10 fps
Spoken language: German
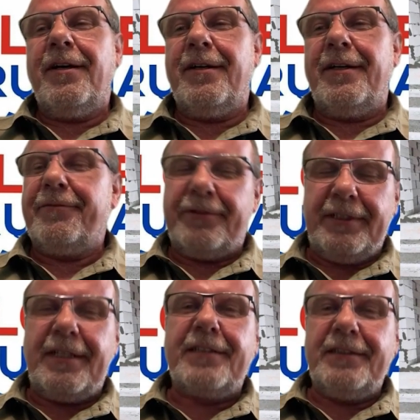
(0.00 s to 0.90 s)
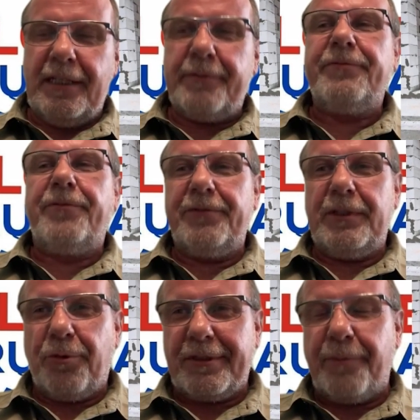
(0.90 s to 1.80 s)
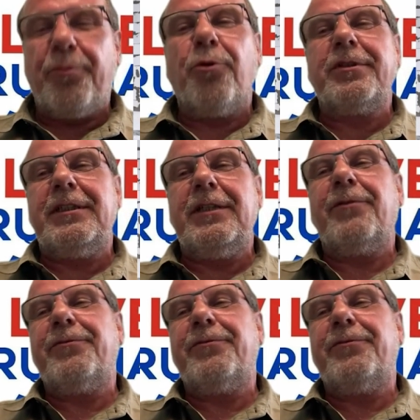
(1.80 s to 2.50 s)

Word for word: Äh, von den letzten 10 sind 50 Prozent positiv